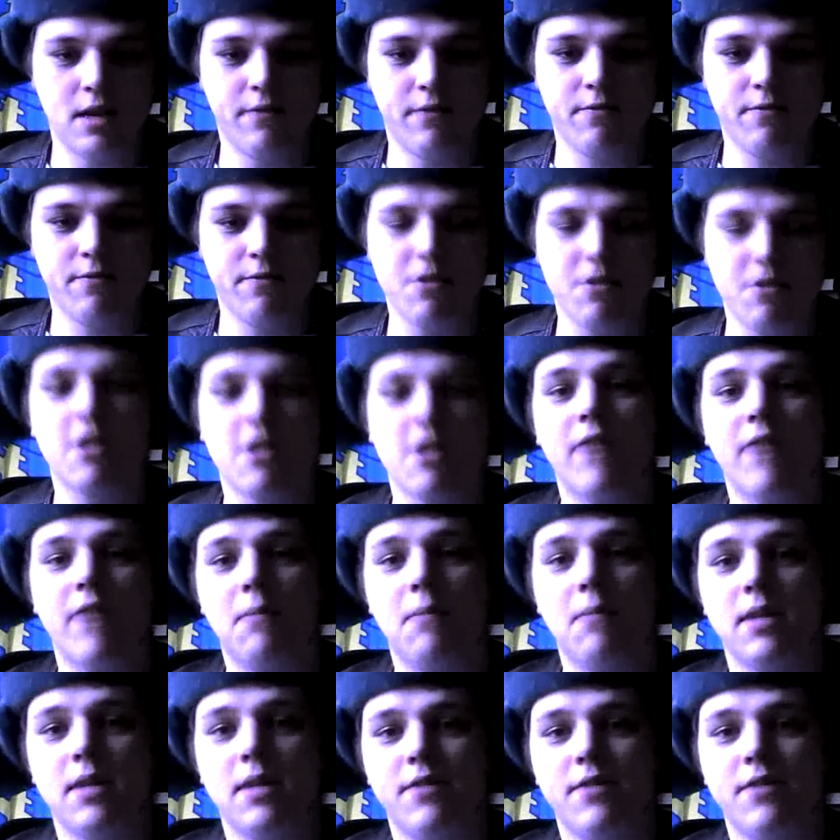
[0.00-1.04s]
E, życzę Wam
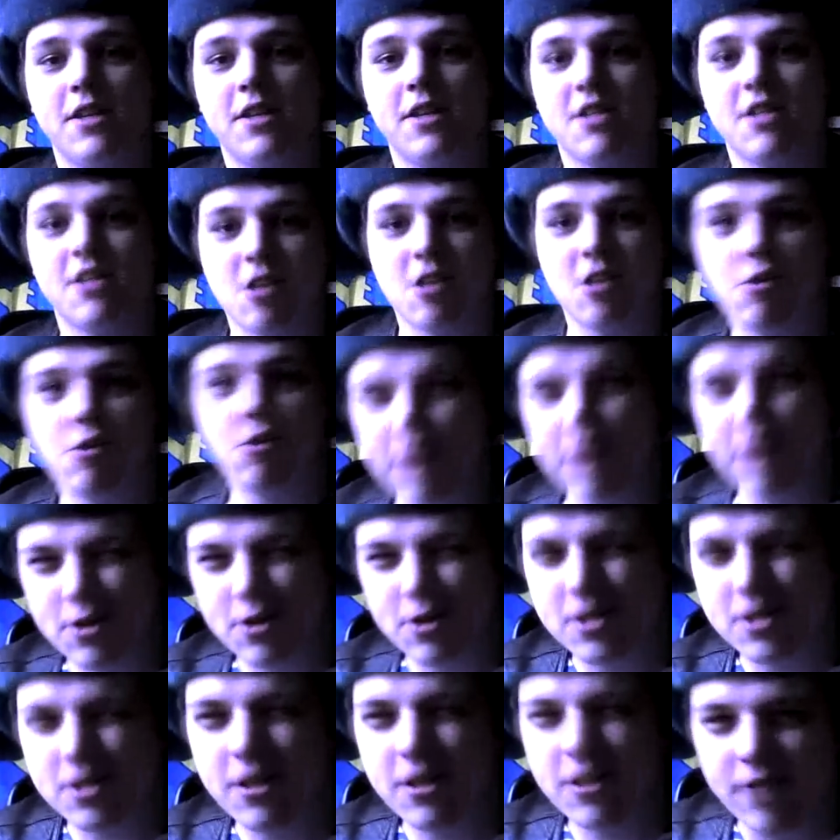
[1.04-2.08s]
wystrzałowego
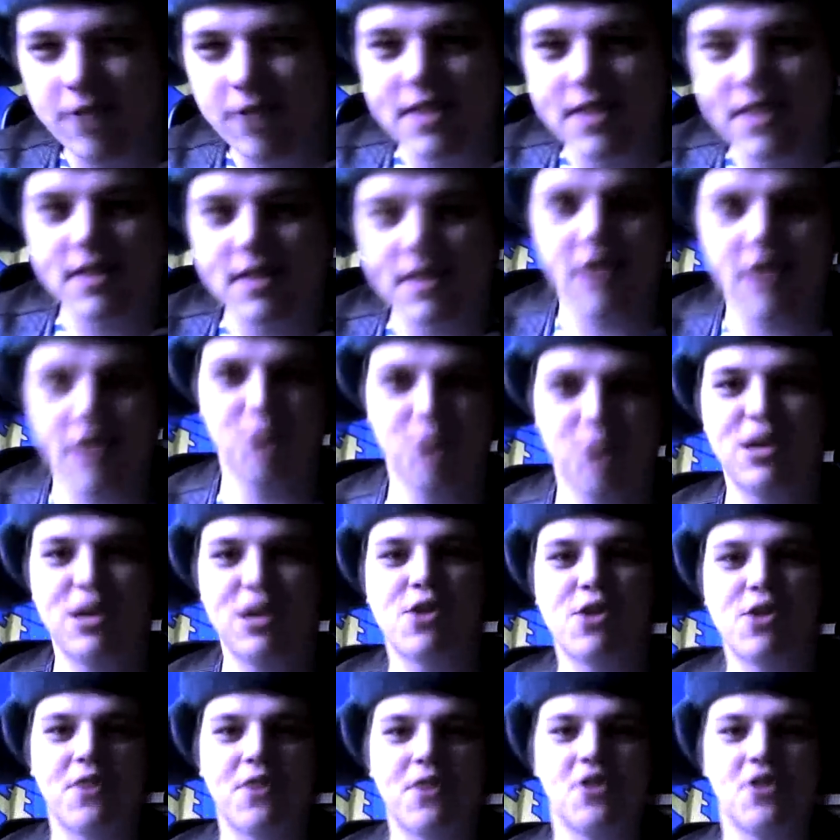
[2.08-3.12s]
Sylwestra, dobrego
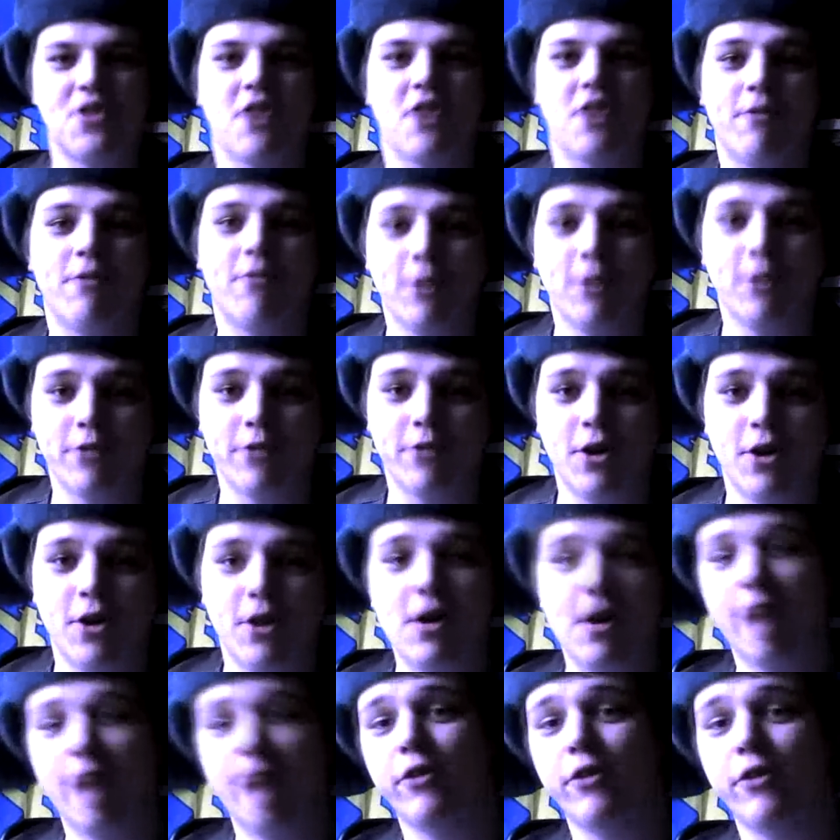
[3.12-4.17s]
wejścia w nowy rok, a
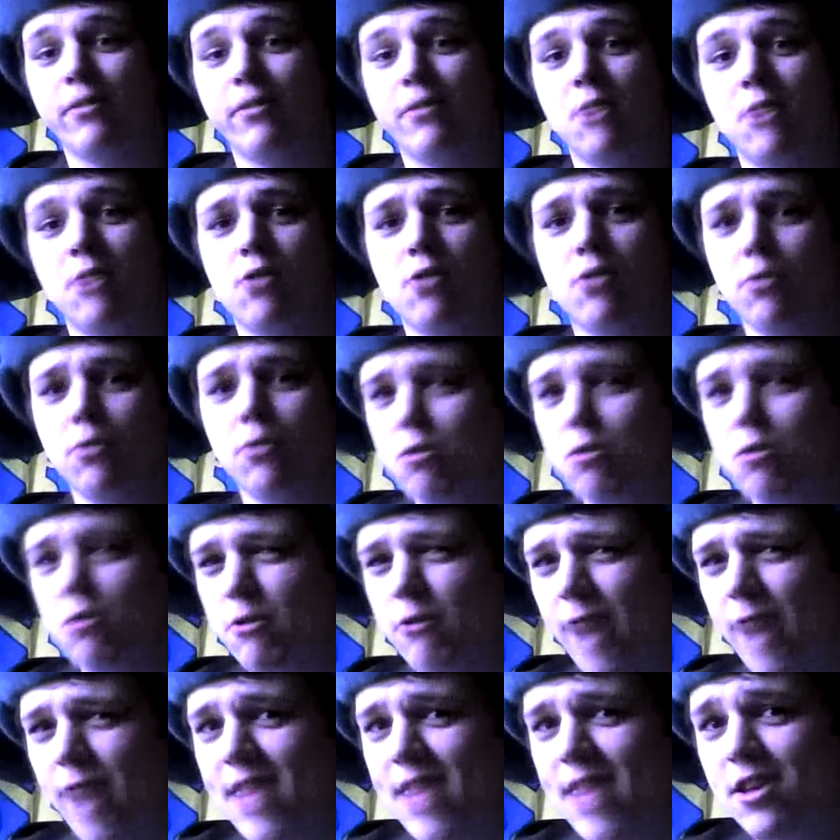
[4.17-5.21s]
w nowym roku dużo
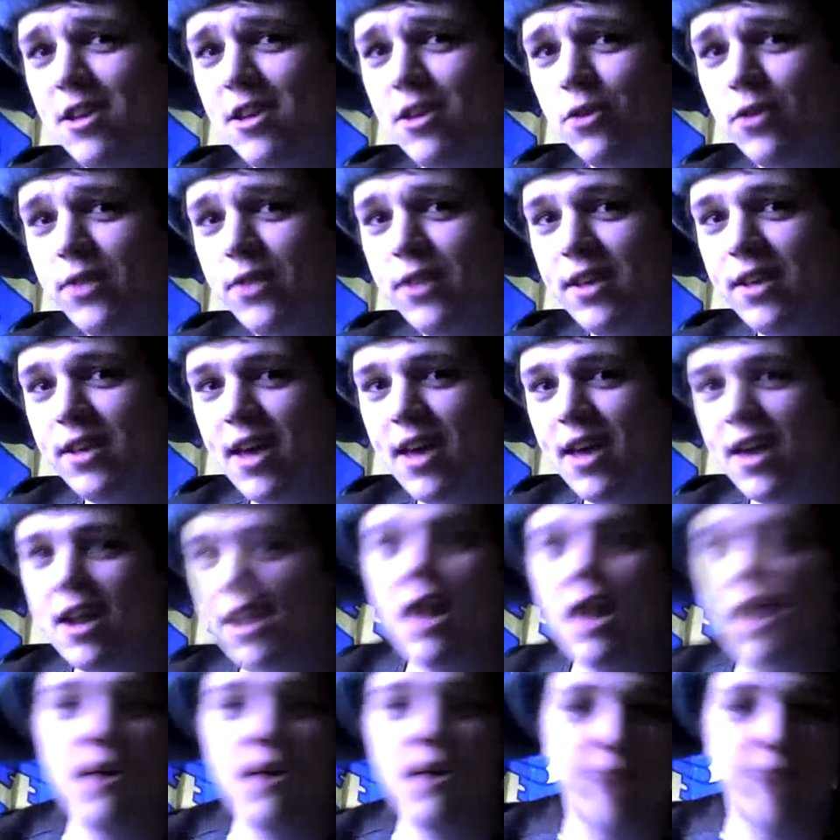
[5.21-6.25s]
fajnych nowych gier,
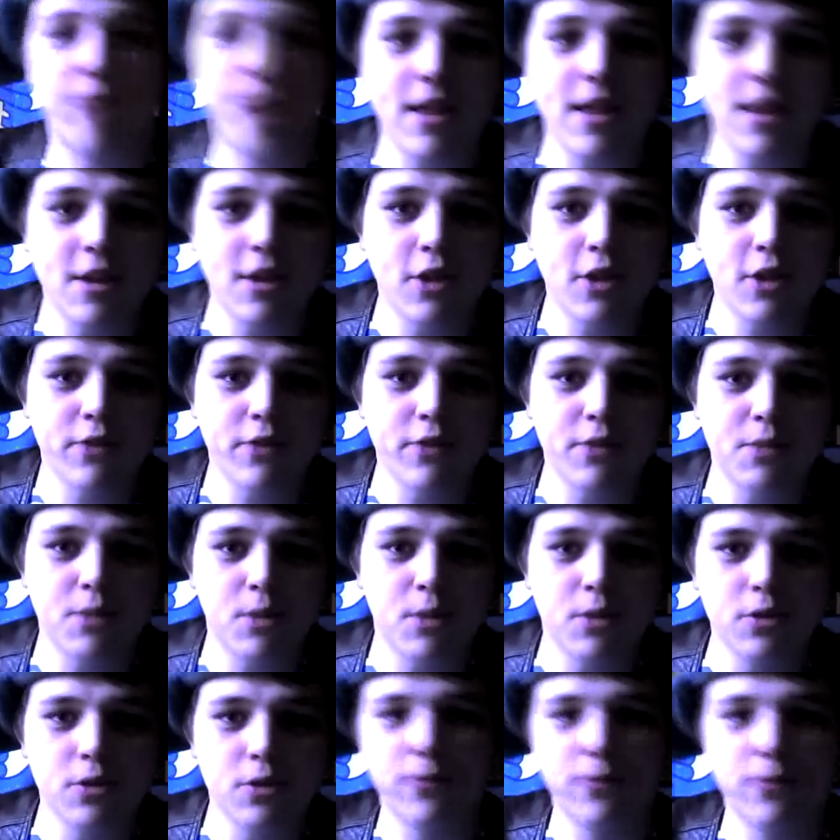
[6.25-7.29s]
fajnych nowych
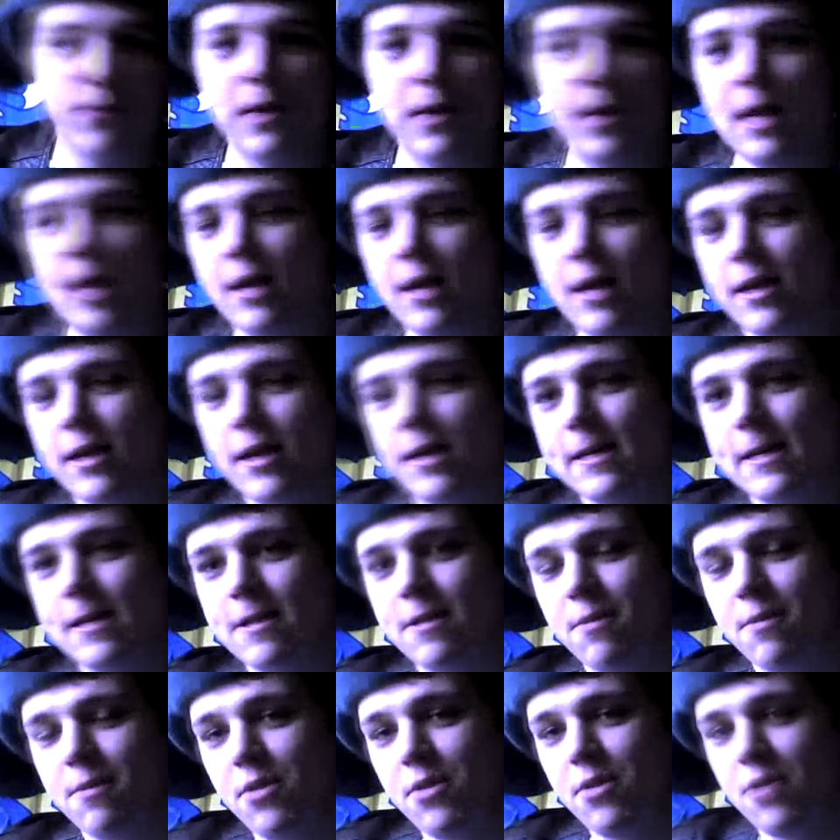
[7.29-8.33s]
modów, e,
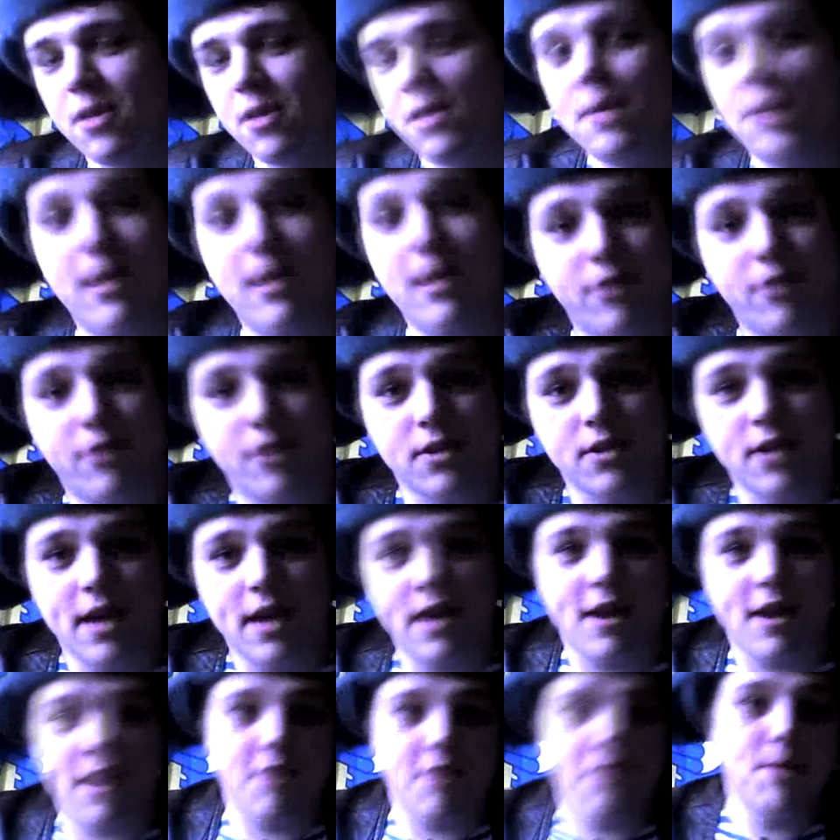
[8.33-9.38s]
żebyście mieli w co
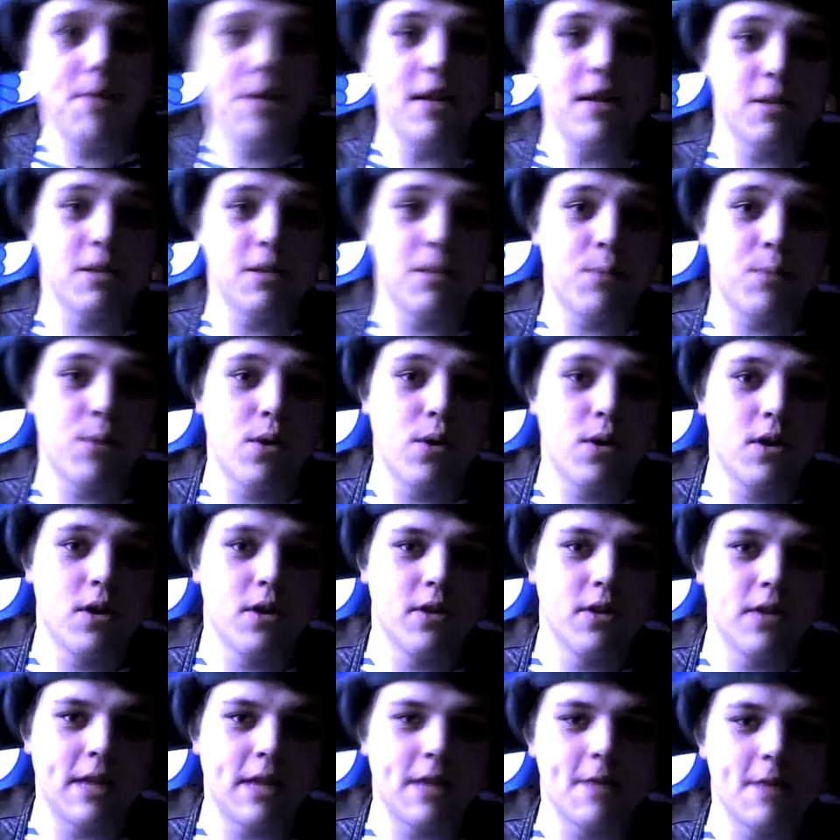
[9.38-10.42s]
zagrać, mieli co
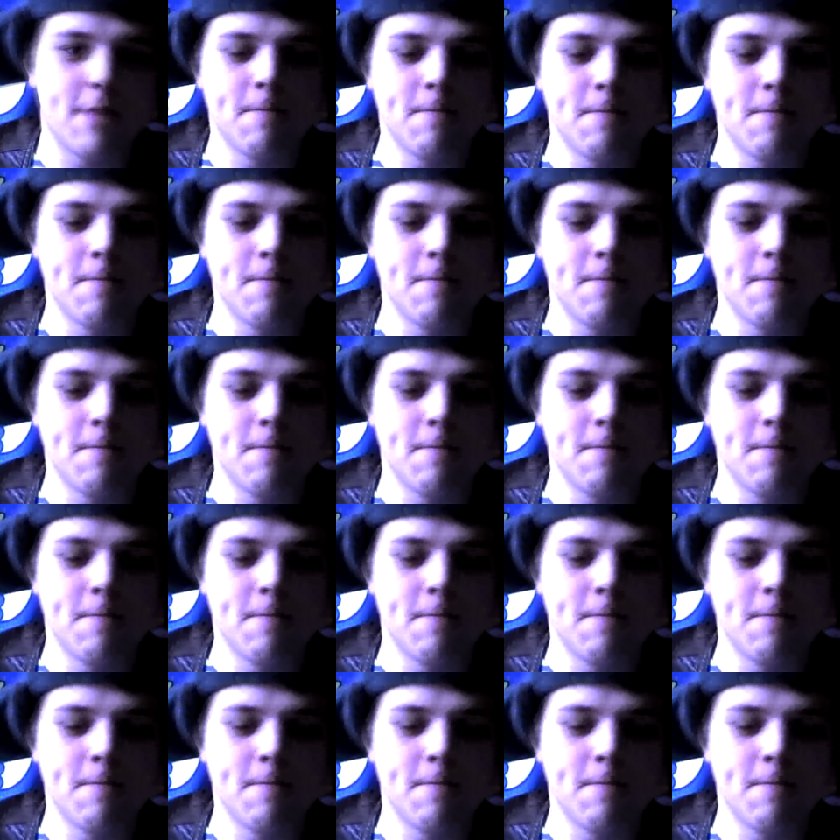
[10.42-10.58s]
pooglądać,